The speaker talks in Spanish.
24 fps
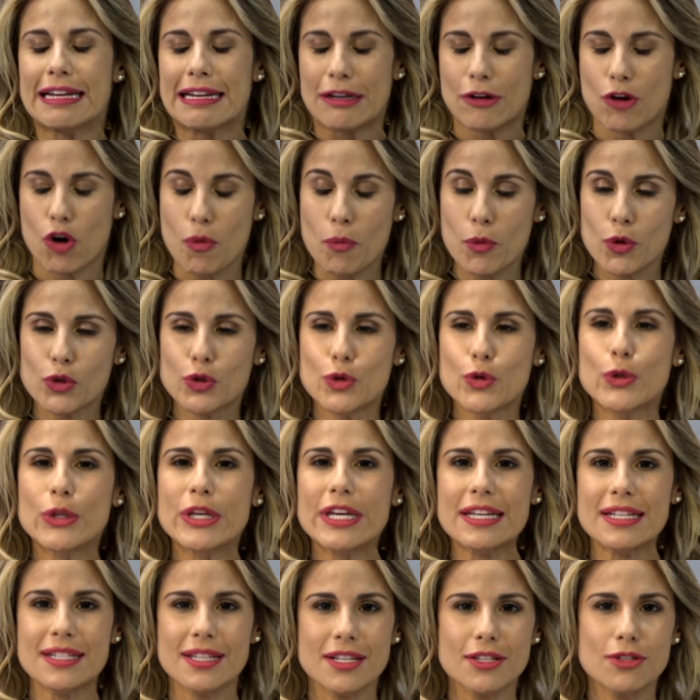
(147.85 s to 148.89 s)
Como tú
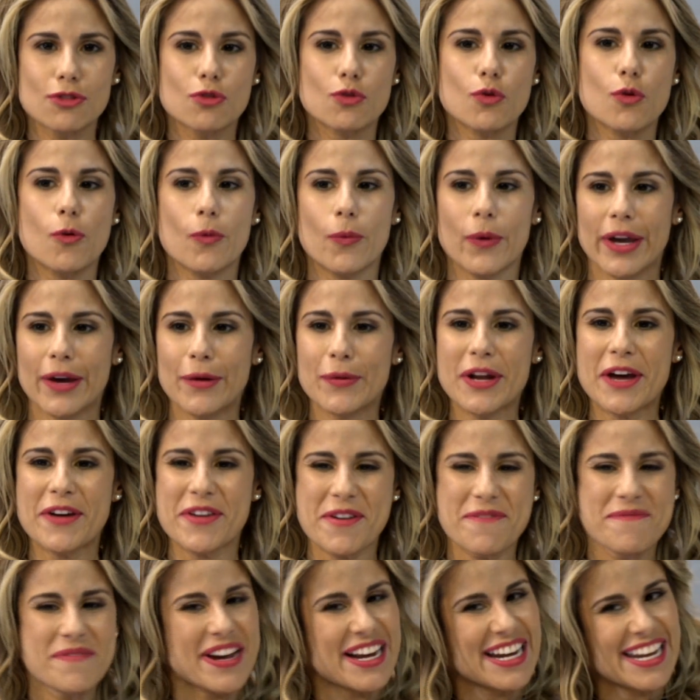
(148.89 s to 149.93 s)
dices, tuve una
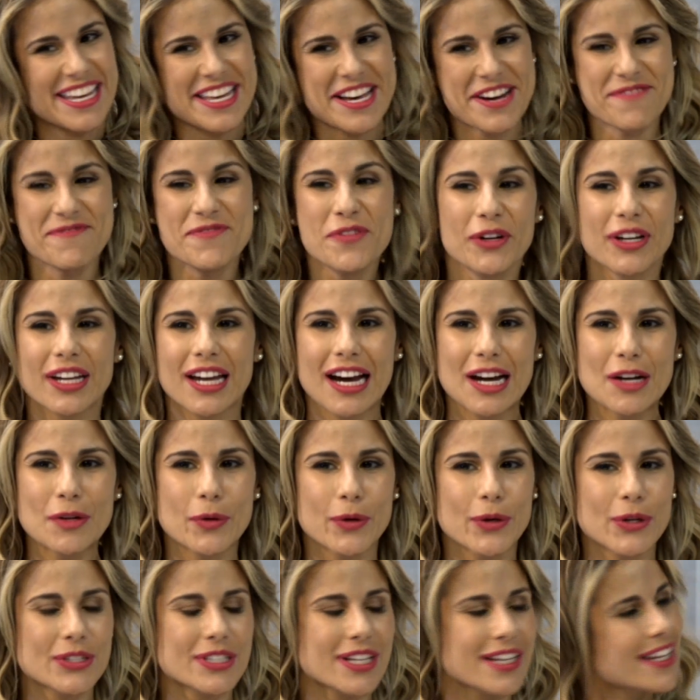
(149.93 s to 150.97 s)
bienvenida muy
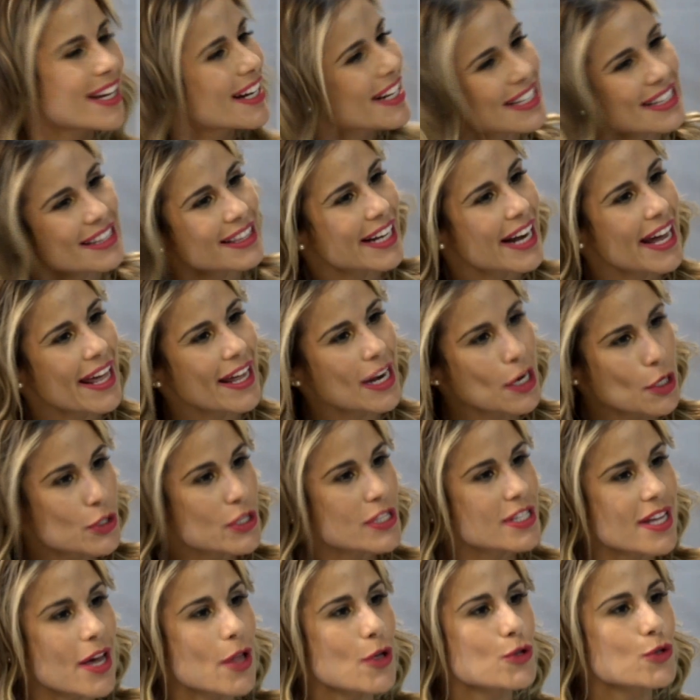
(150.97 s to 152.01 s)
calurosa aquí a la entrada de los
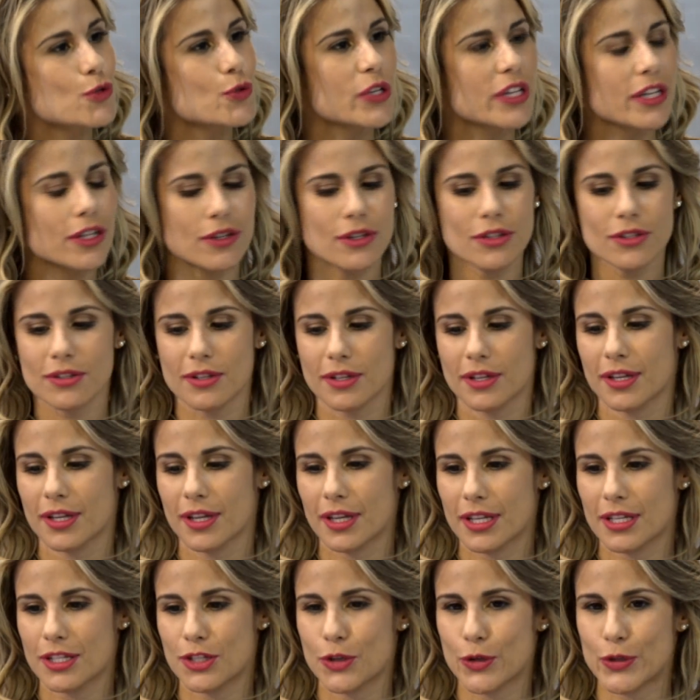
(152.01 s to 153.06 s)
Estados Unidos.
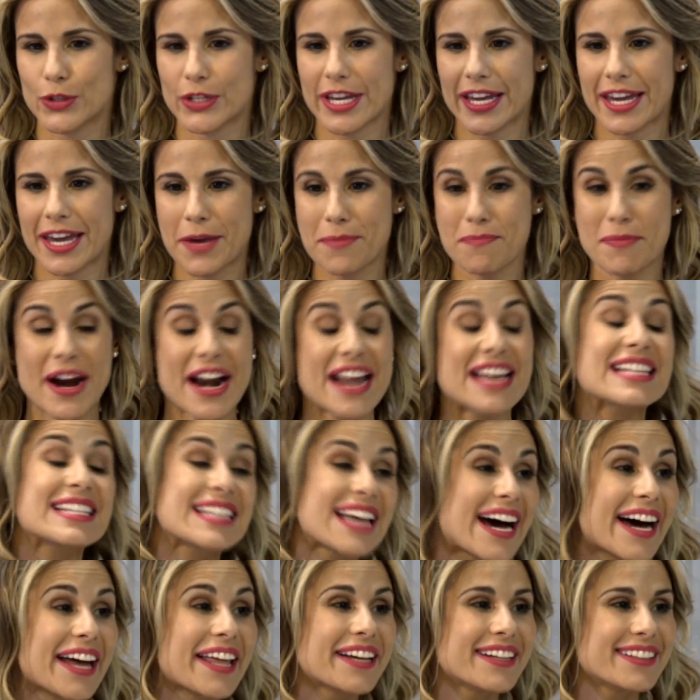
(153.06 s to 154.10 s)
Yo llegué
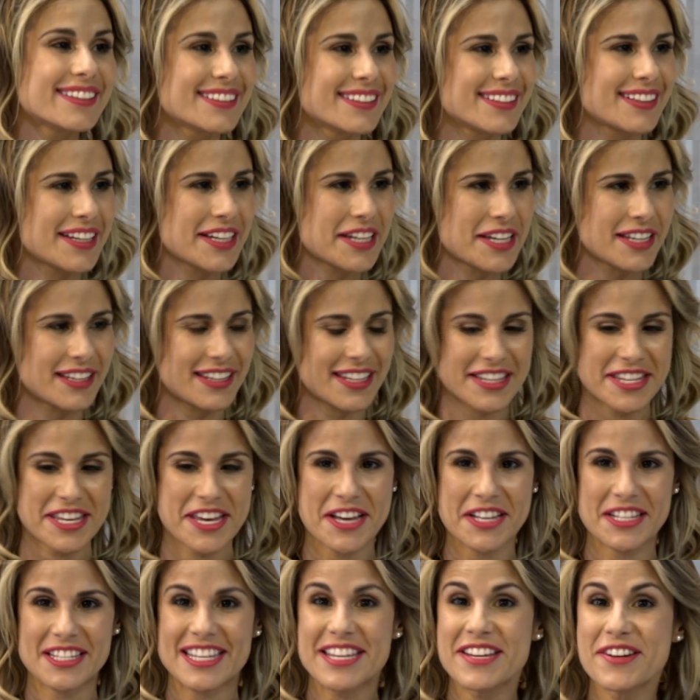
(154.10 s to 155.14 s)
embarazada, eh,
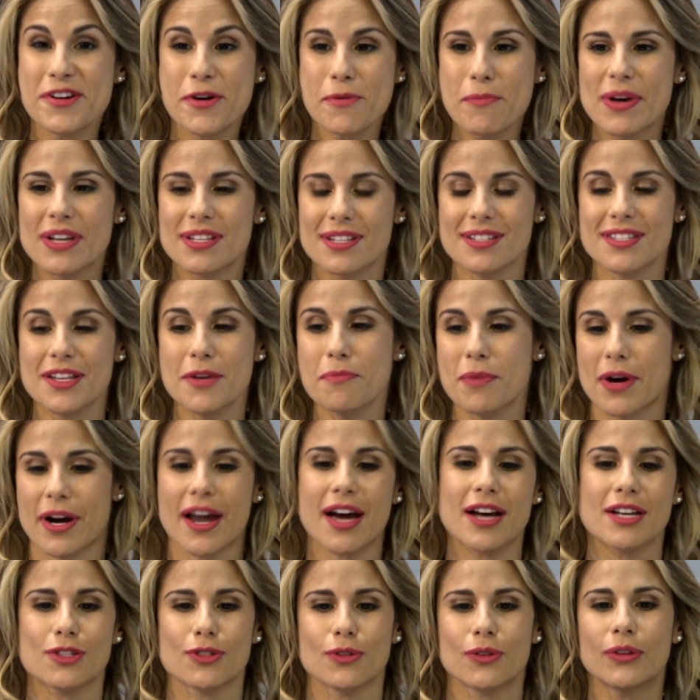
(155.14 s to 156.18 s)
tenía cinco meses de
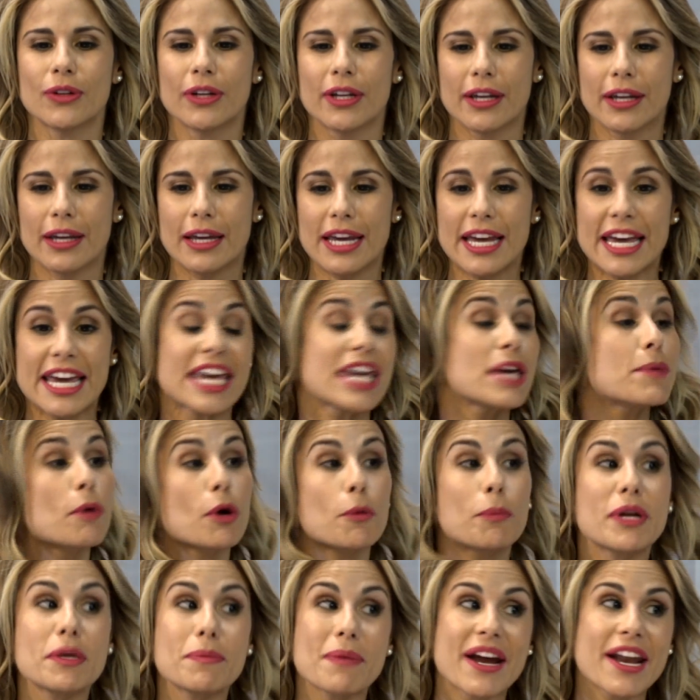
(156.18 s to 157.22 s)
embarazo y por
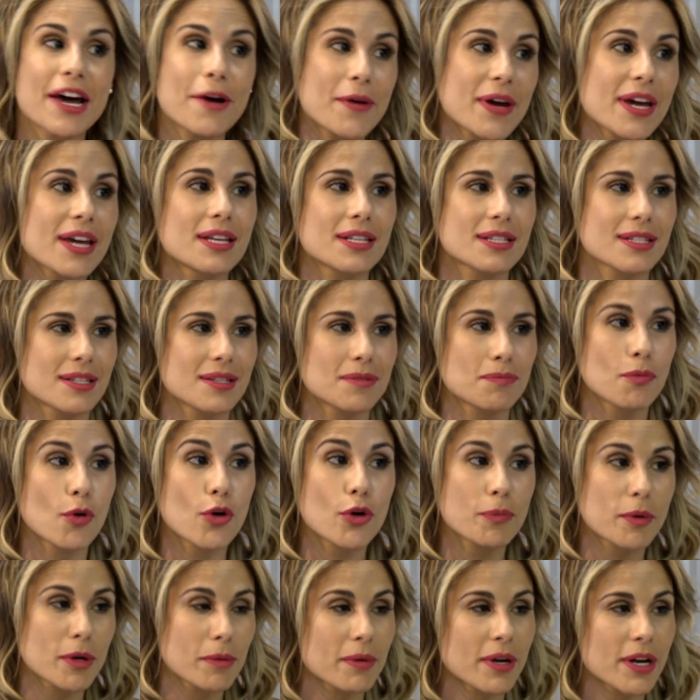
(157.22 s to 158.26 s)
primera vez, por
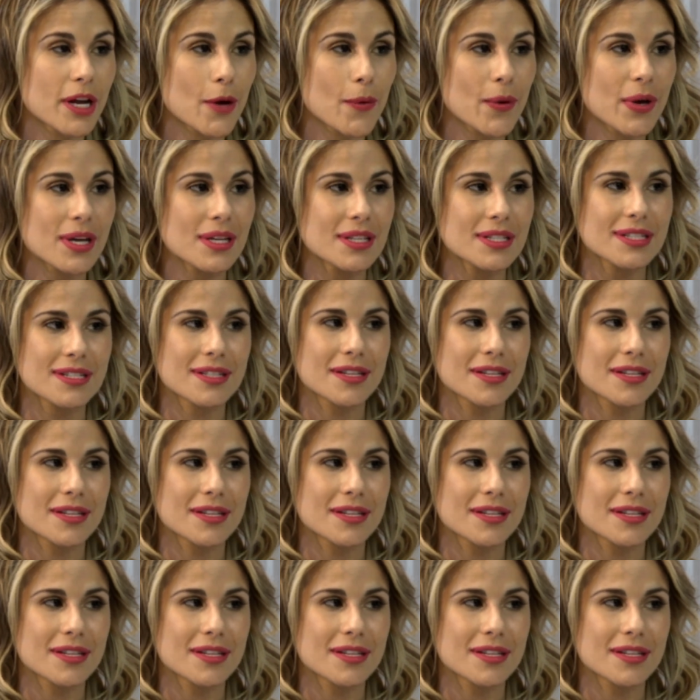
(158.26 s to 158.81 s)
primera vez